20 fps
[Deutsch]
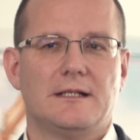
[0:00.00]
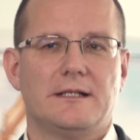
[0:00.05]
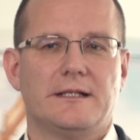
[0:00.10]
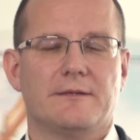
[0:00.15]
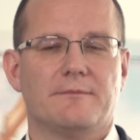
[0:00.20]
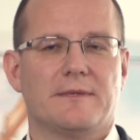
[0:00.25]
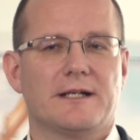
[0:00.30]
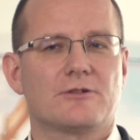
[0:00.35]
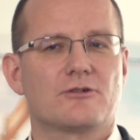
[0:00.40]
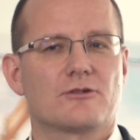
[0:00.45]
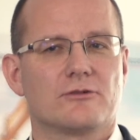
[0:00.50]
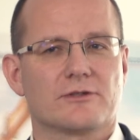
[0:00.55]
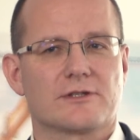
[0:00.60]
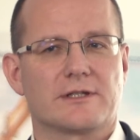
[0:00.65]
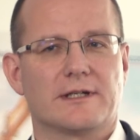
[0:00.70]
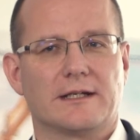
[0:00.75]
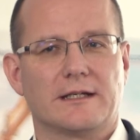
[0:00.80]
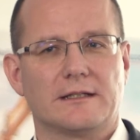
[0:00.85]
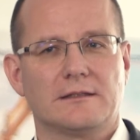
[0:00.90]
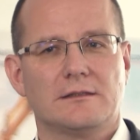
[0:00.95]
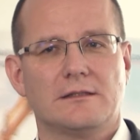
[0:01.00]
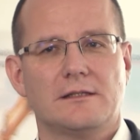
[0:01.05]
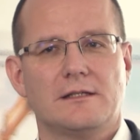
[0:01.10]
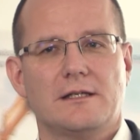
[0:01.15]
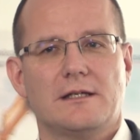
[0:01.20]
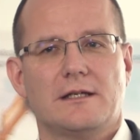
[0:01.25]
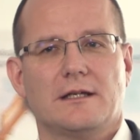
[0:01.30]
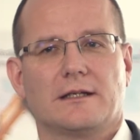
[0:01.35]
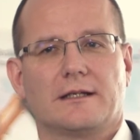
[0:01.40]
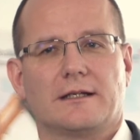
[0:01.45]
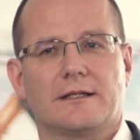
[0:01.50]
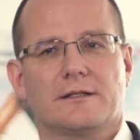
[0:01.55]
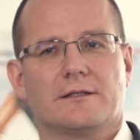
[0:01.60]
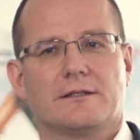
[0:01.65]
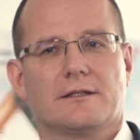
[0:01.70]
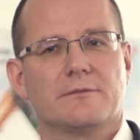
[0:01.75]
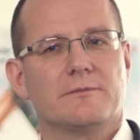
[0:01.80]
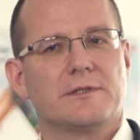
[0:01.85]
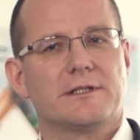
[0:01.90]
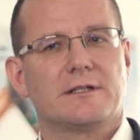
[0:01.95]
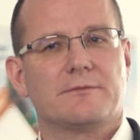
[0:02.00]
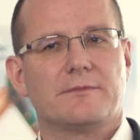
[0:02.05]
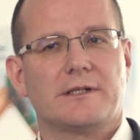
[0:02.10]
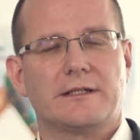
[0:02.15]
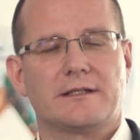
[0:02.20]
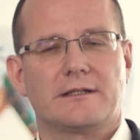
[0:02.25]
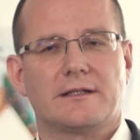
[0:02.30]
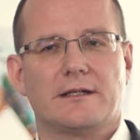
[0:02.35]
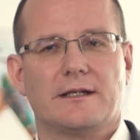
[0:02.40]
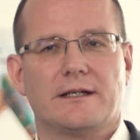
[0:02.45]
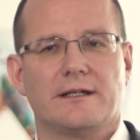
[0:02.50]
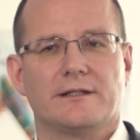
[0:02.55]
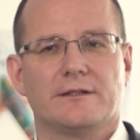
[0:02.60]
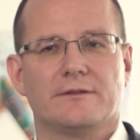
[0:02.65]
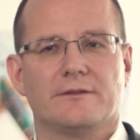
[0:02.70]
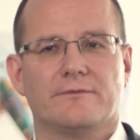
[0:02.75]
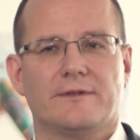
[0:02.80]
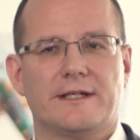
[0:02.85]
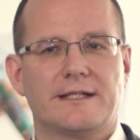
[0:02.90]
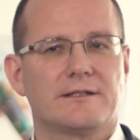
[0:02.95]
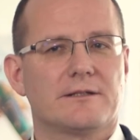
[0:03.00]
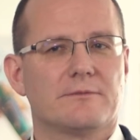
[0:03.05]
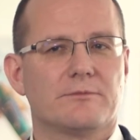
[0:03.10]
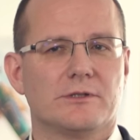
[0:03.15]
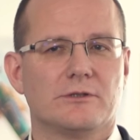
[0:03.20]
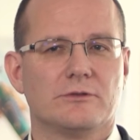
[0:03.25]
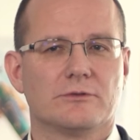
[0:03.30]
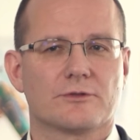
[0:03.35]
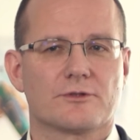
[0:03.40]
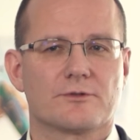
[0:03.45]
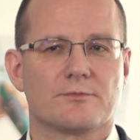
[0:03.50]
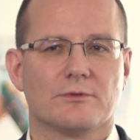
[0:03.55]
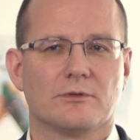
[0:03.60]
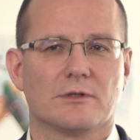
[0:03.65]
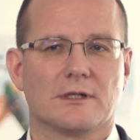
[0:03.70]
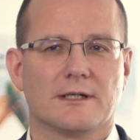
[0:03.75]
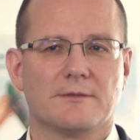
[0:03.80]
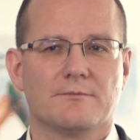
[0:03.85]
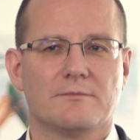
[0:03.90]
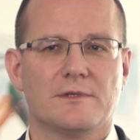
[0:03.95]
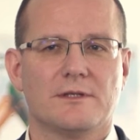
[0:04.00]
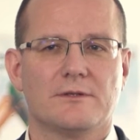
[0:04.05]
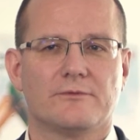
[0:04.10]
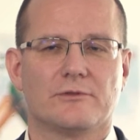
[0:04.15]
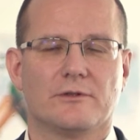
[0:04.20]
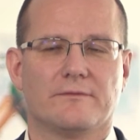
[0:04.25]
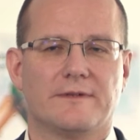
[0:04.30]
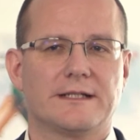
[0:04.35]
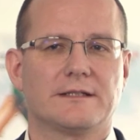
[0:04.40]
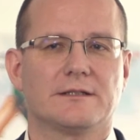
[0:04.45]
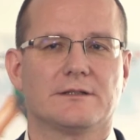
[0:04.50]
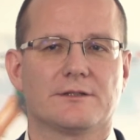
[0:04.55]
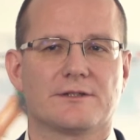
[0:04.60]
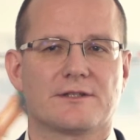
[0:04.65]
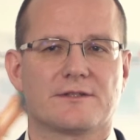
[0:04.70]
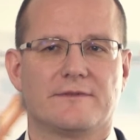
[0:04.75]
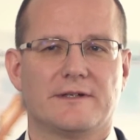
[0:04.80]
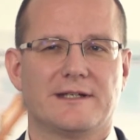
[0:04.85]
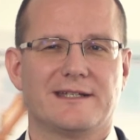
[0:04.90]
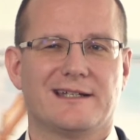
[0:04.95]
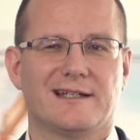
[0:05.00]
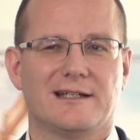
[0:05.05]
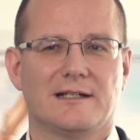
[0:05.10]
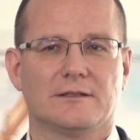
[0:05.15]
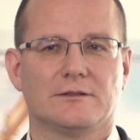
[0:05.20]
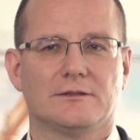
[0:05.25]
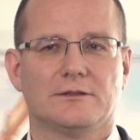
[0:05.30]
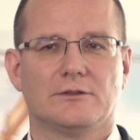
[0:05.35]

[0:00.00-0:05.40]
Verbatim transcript: Im Anschluss daran kann der Mitarbeiter ein Weiterbildungsprogramm für weitere zwei Jahre